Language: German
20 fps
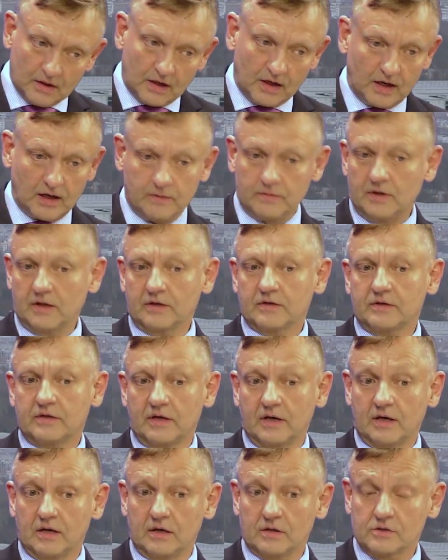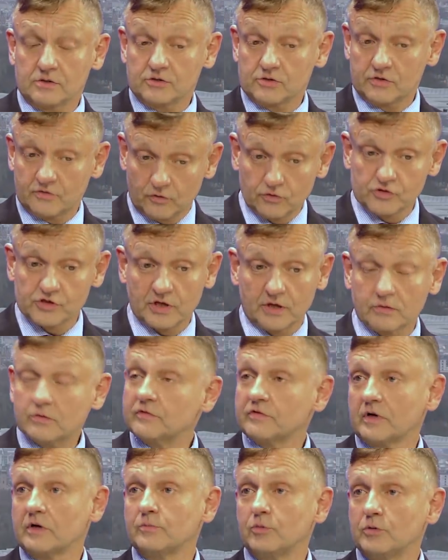Aber der Zustand
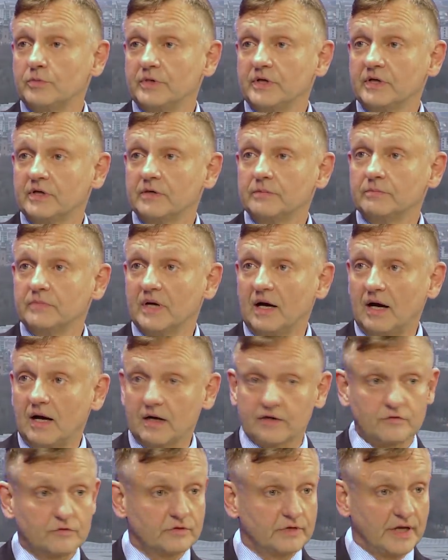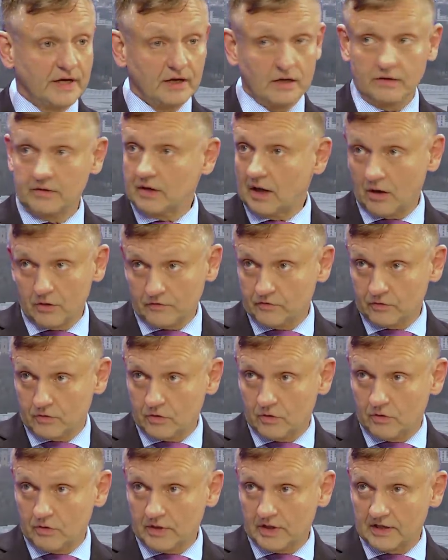unserer Republik gibt mir arg zu denken. Auch zu
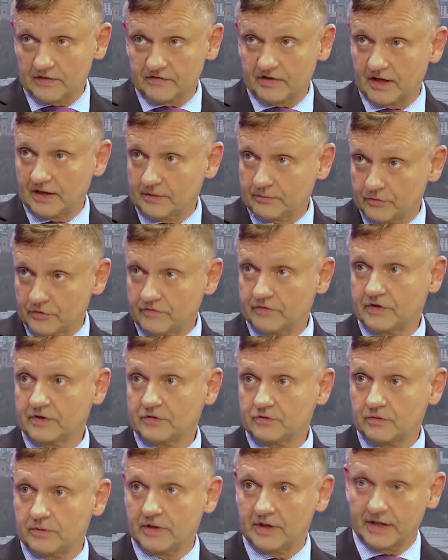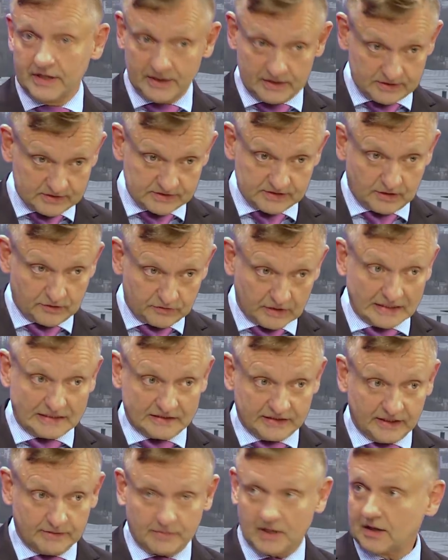Corona-Zeiten müssen wir nicht drüber reden. Das ist auch so ein
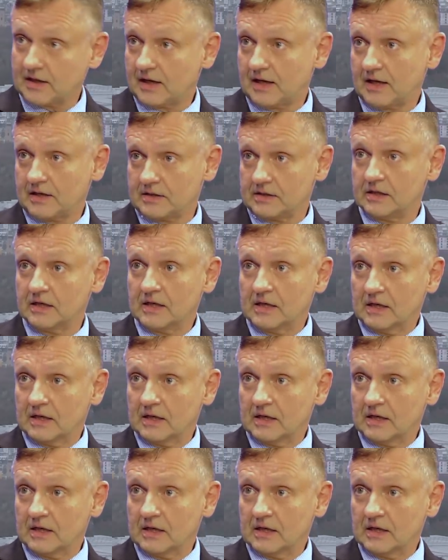Thema gerade.